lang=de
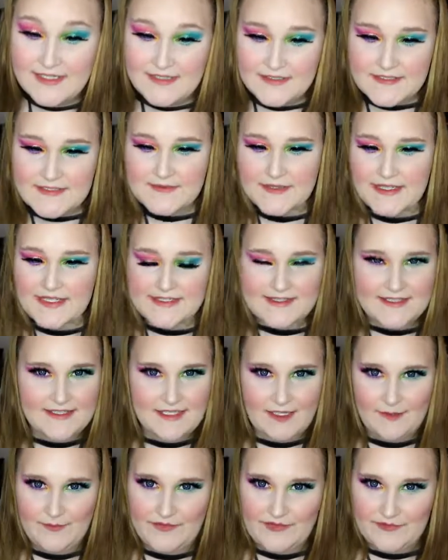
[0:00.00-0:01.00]
Das war jetzt ein
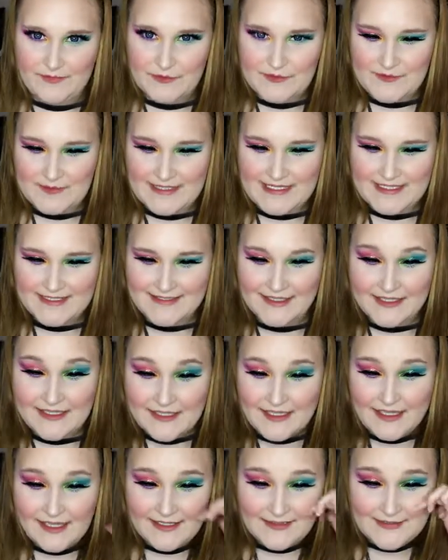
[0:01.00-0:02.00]
Krampf, muss man echt sagen.
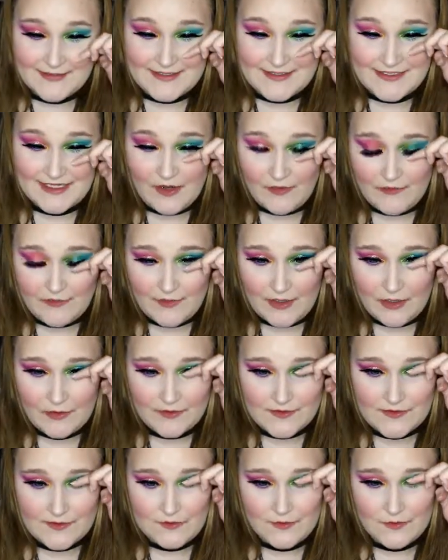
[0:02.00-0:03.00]
Also die sehen auf dem
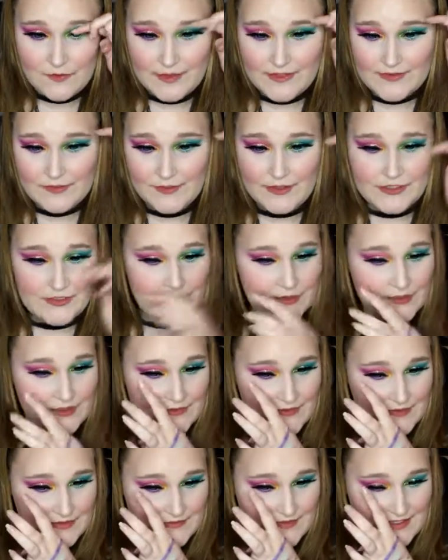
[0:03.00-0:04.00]
Auge super, super schön
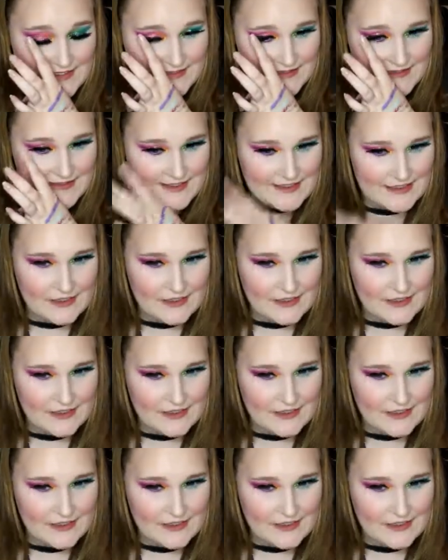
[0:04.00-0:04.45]
aus. Und ich weiß jetzt nicht